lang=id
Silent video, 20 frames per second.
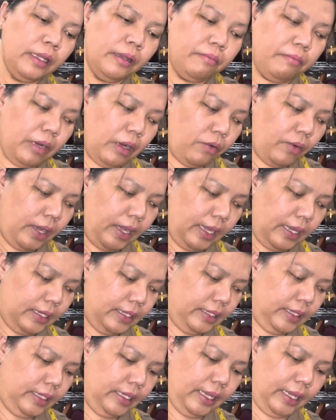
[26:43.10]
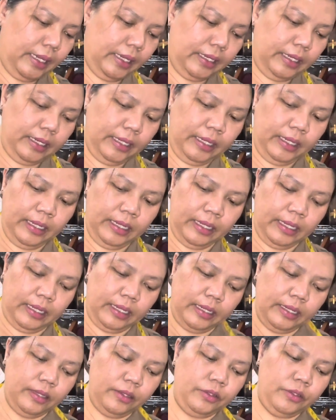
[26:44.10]
bawaan dia ini
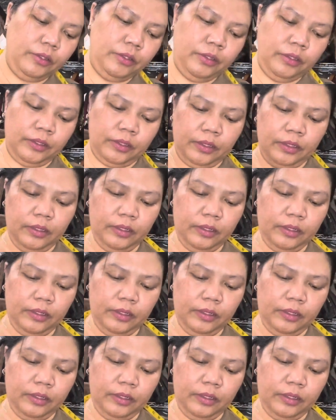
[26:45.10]
aduh